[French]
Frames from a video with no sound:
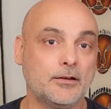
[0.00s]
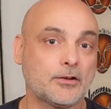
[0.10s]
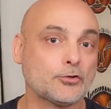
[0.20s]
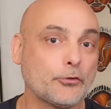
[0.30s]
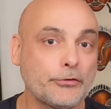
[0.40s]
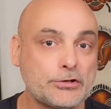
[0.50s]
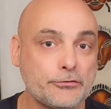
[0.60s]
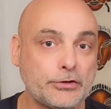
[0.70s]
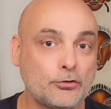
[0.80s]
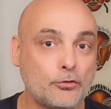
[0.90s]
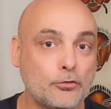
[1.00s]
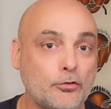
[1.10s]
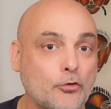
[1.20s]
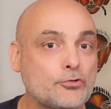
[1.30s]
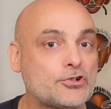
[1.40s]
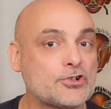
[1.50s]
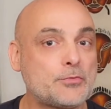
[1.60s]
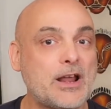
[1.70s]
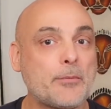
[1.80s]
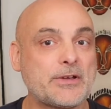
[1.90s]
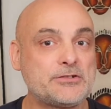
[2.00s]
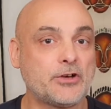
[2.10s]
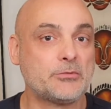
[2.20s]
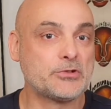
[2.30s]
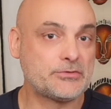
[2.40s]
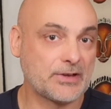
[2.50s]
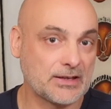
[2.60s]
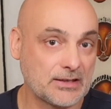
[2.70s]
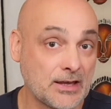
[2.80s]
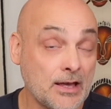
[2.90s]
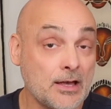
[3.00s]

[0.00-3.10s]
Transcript: Quand on fait chauffer de l'eau, on ne change pas la pression atmosphérique,